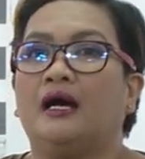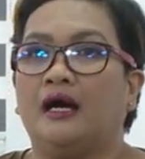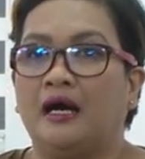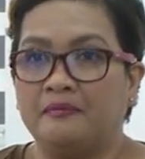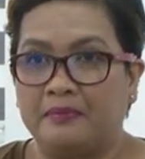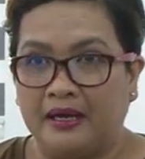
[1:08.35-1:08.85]

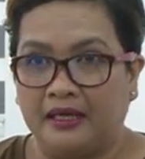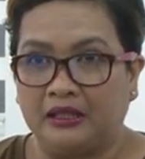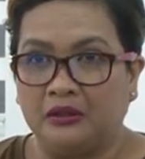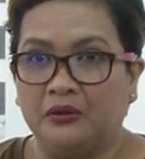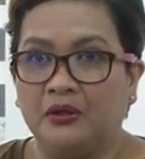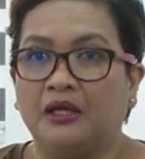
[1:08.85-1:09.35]
Ang
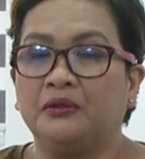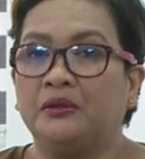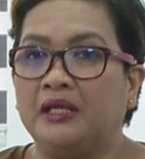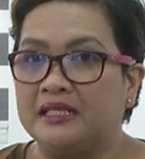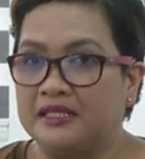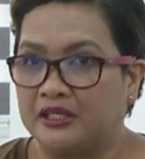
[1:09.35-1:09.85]
pangatlo at
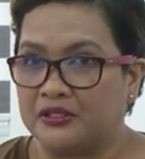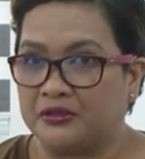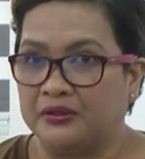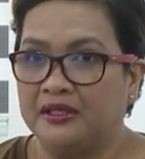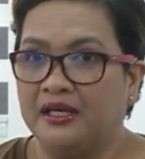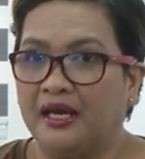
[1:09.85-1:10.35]
huling
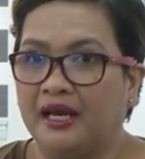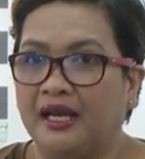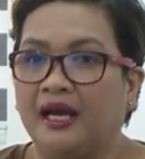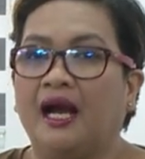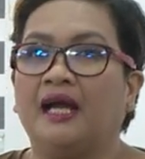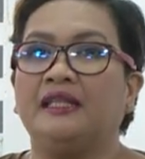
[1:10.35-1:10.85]
seksyon
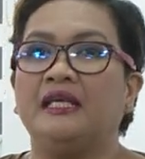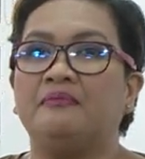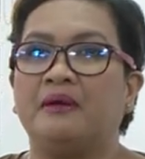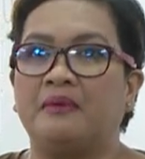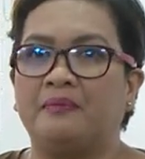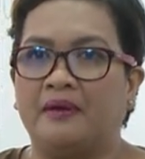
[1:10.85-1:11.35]
ay ang ating
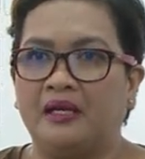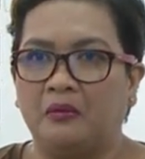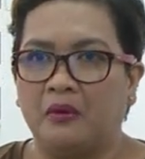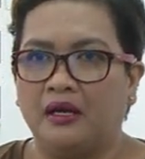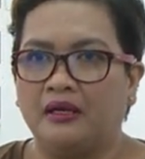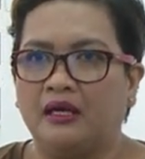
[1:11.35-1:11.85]

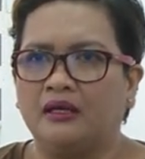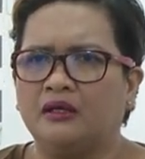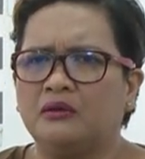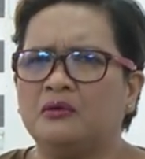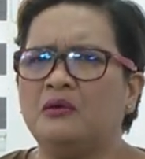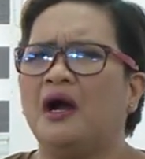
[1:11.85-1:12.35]
pagpapaliwanag
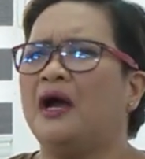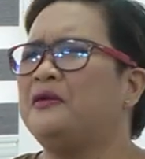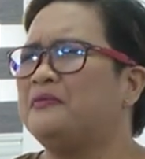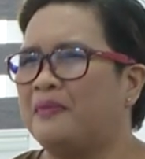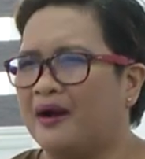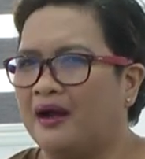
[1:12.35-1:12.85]
kung
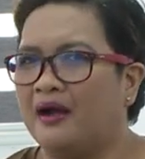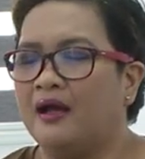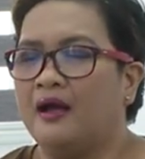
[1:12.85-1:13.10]
ano ba